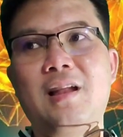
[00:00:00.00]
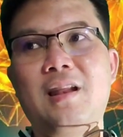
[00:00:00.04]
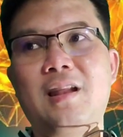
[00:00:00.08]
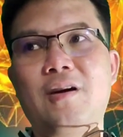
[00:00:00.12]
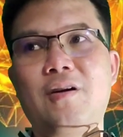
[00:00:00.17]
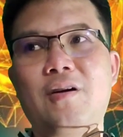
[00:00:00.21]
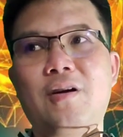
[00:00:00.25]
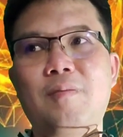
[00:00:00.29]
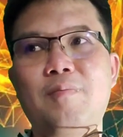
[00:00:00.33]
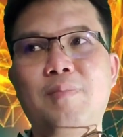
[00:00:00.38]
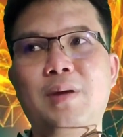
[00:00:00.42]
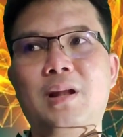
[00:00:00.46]
แล้
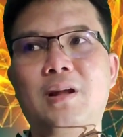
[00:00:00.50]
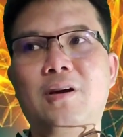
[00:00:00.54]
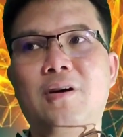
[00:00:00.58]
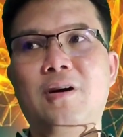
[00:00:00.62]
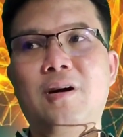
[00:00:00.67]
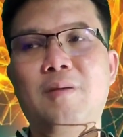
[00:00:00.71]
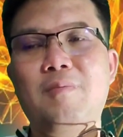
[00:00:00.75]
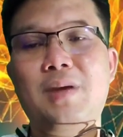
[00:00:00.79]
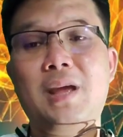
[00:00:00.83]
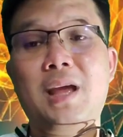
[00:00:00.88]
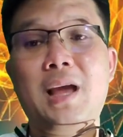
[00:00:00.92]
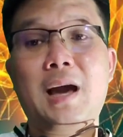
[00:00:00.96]
วก็บิตคอ
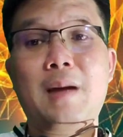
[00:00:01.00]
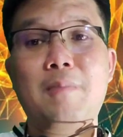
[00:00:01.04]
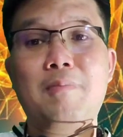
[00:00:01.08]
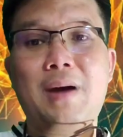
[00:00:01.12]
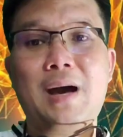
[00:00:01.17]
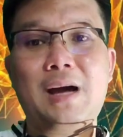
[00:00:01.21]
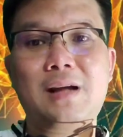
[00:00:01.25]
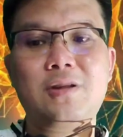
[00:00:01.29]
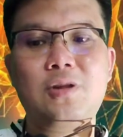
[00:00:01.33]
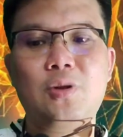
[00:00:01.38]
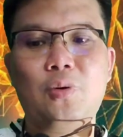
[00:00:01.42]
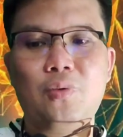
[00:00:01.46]
ยมีการ
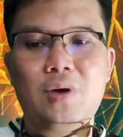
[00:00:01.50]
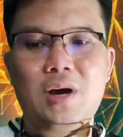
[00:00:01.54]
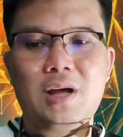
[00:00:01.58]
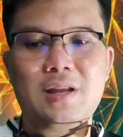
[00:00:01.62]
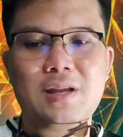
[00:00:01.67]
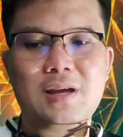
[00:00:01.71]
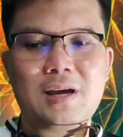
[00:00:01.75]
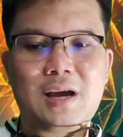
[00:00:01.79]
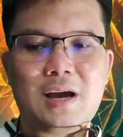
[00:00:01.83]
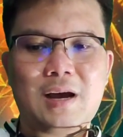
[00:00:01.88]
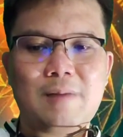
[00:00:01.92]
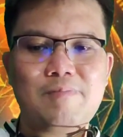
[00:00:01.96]
พักตัว
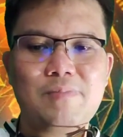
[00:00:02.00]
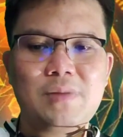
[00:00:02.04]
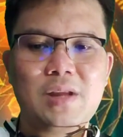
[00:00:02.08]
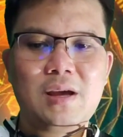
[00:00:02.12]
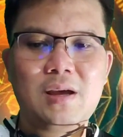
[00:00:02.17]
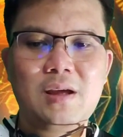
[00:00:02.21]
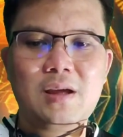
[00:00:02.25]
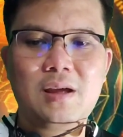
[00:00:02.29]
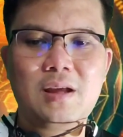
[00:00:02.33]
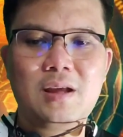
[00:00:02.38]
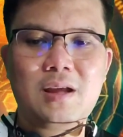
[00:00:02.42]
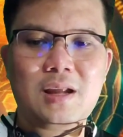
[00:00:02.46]
นะครับ
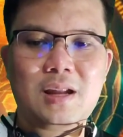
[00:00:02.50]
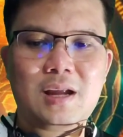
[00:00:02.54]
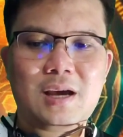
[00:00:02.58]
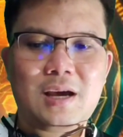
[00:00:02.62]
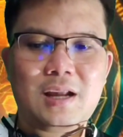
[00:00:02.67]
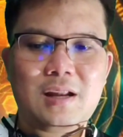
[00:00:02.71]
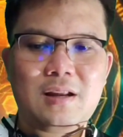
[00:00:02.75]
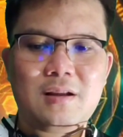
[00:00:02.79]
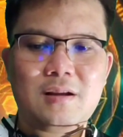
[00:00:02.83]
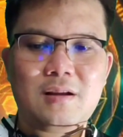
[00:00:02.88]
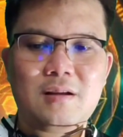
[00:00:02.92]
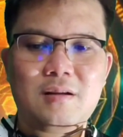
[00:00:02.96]
ดัง
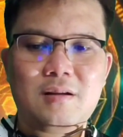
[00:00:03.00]
นั้น